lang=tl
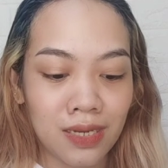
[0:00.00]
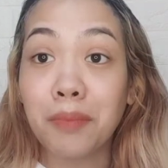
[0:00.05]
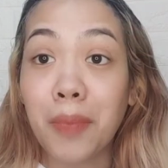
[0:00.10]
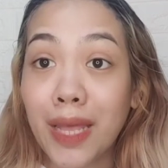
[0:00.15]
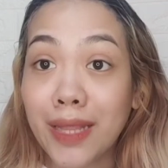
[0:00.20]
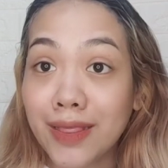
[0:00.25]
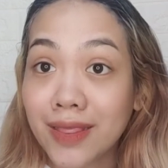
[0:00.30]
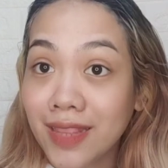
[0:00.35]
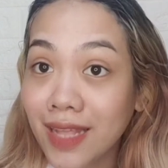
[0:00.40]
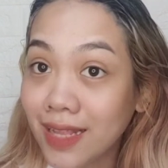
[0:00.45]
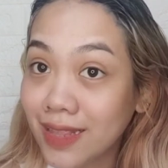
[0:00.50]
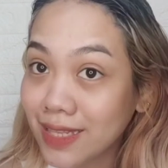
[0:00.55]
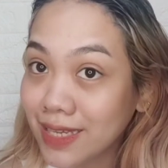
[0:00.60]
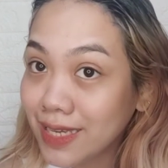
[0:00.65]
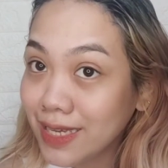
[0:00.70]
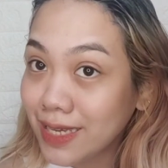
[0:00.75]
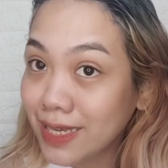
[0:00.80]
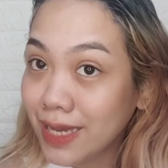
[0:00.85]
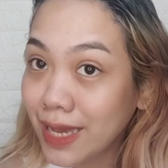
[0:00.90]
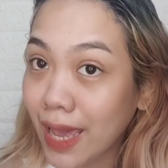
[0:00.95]

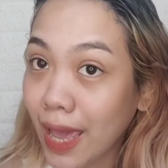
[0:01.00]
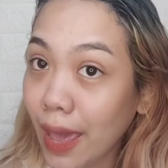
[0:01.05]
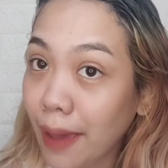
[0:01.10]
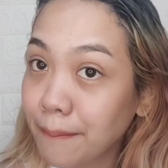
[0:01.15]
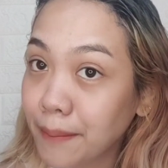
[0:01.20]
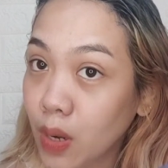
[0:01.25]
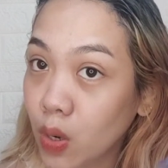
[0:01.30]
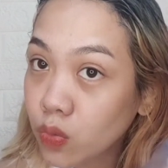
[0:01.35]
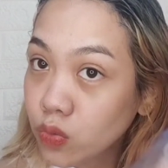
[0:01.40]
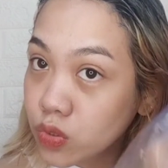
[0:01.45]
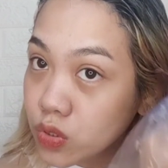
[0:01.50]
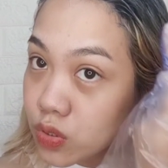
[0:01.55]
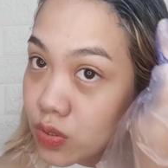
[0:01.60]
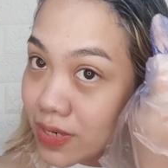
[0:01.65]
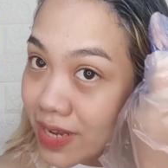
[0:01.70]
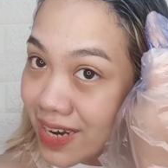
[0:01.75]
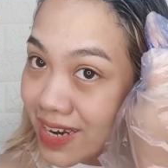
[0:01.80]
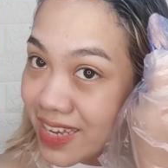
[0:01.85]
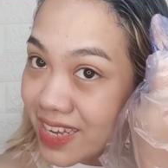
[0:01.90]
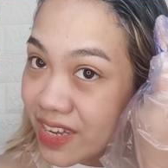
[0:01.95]
Mentally,
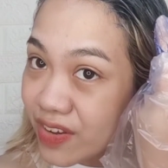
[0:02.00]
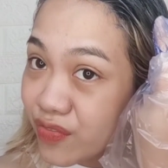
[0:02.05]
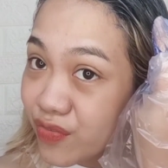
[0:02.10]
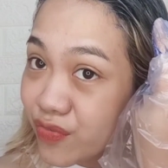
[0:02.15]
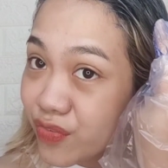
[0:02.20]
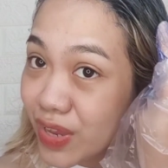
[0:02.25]
emotionally,